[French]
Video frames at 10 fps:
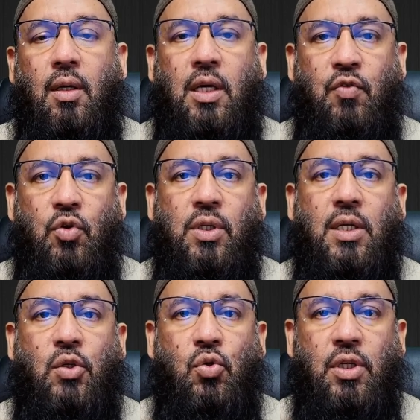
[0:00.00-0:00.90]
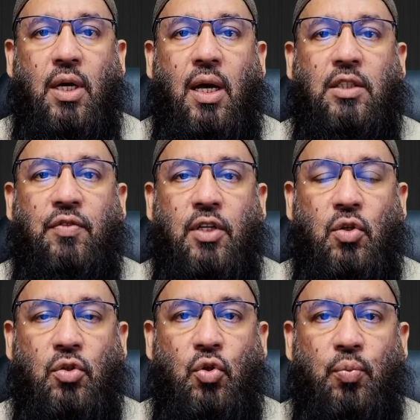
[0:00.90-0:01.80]
Qui veut dire sujet à
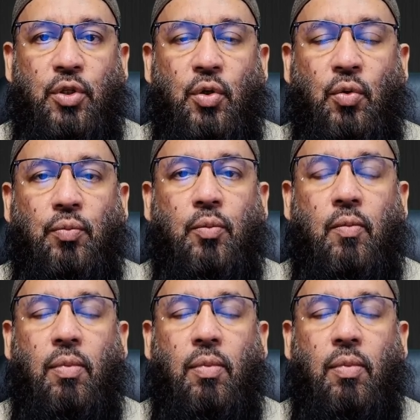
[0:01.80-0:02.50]
divergence d'opinion